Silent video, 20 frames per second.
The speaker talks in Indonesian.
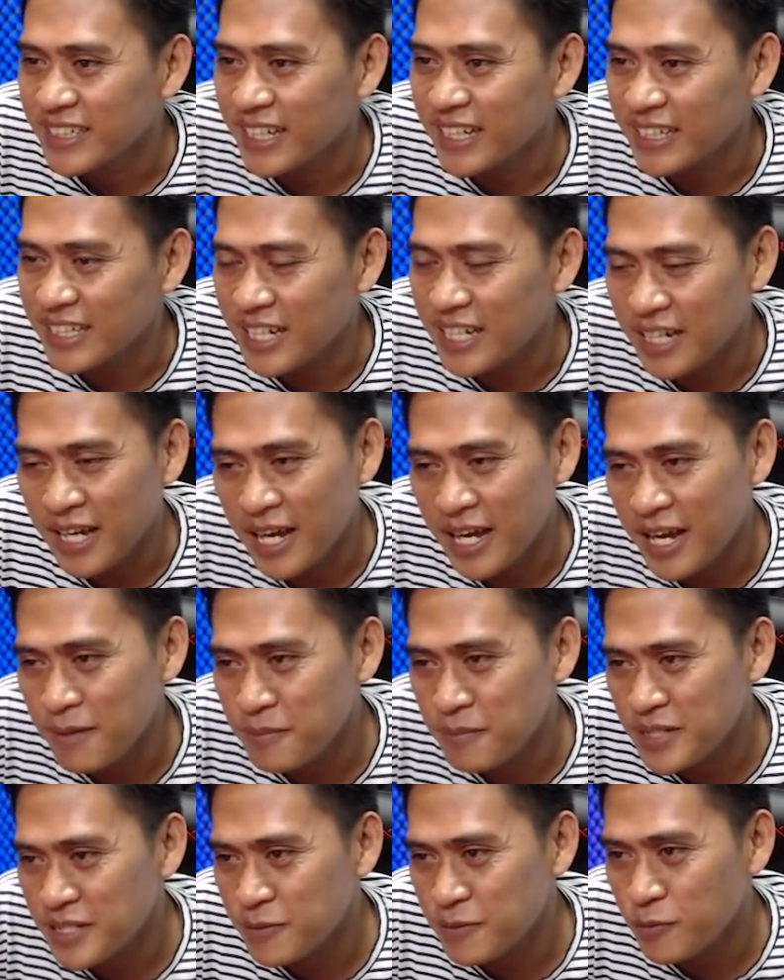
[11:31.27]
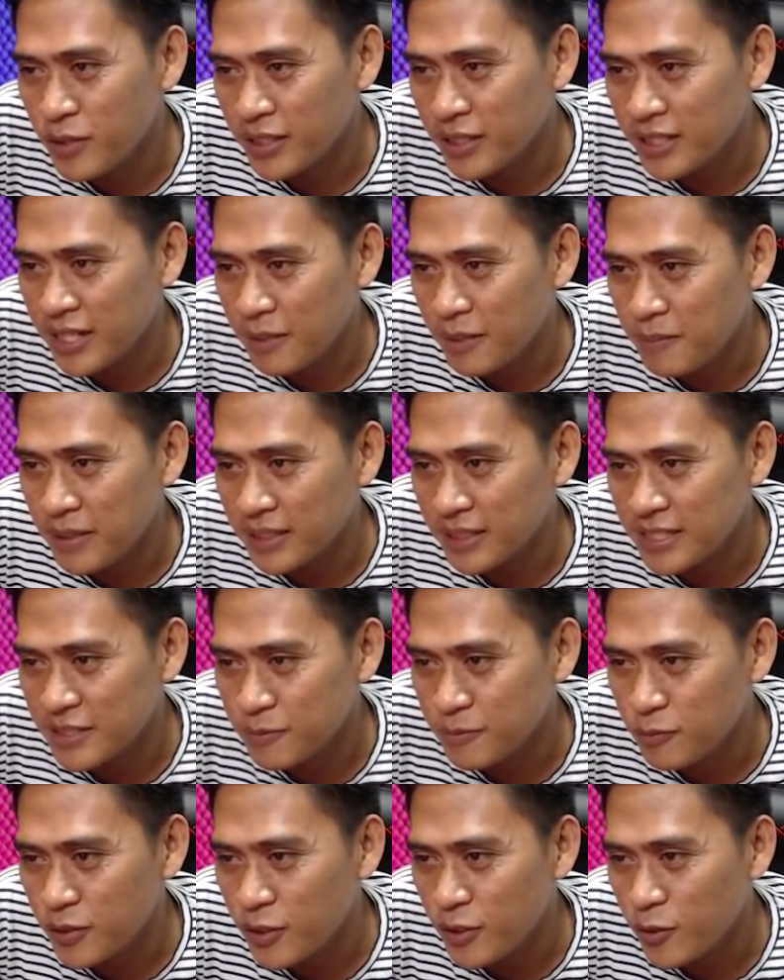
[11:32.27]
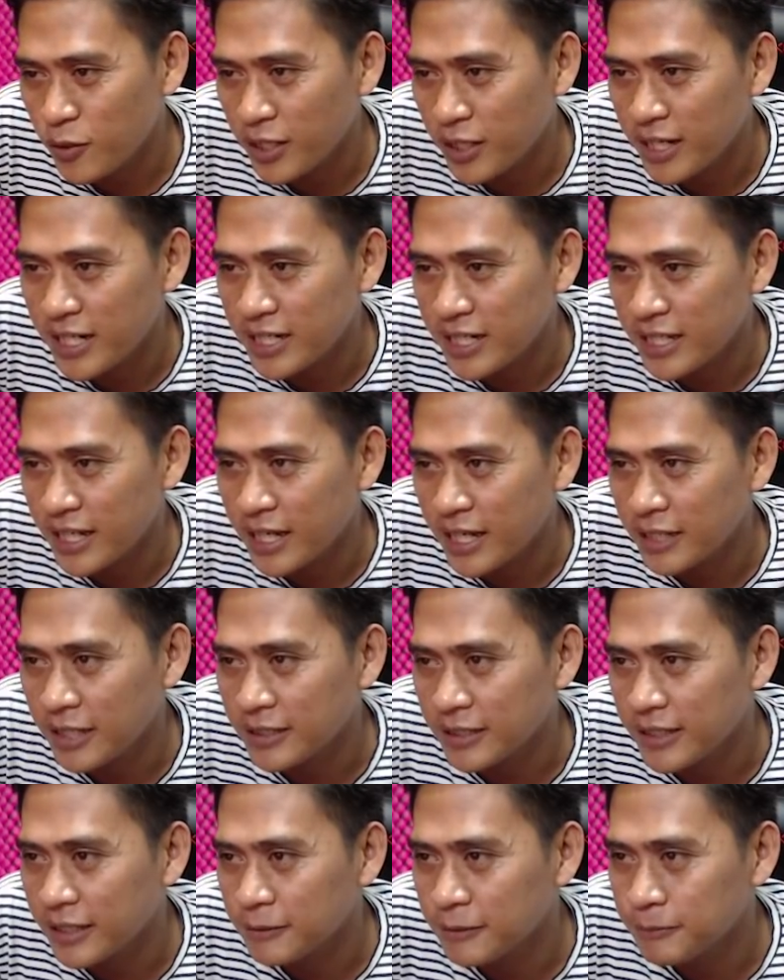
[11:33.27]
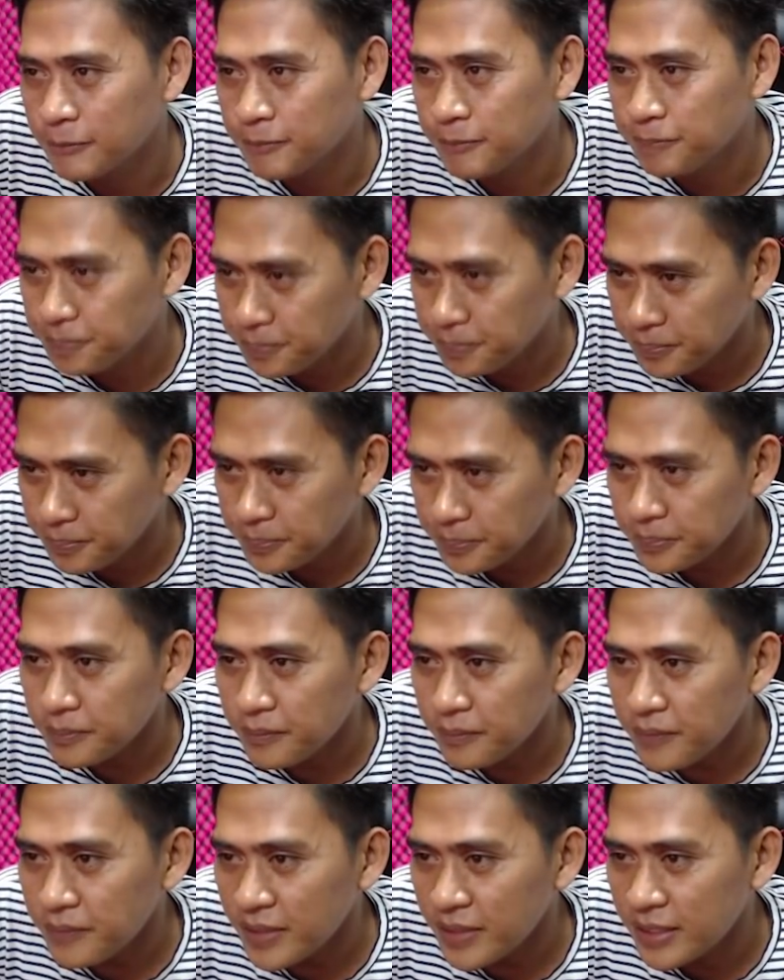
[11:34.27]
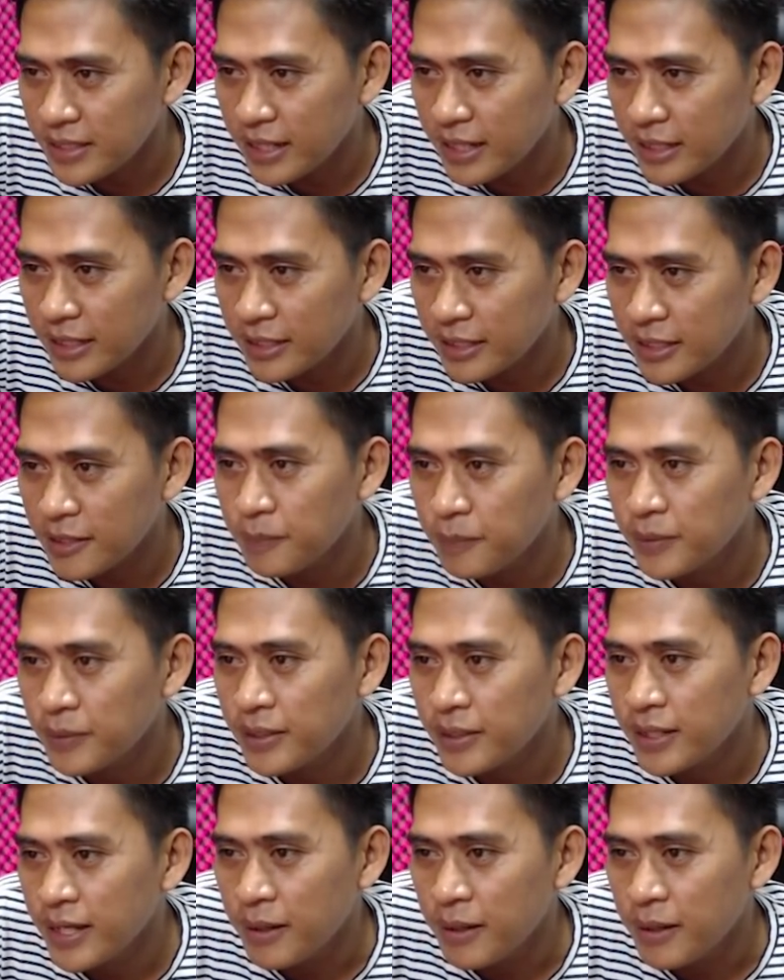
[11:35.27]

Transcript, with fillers: iya, tidak habis semua, tidak mati semua hogradernya dan cakep.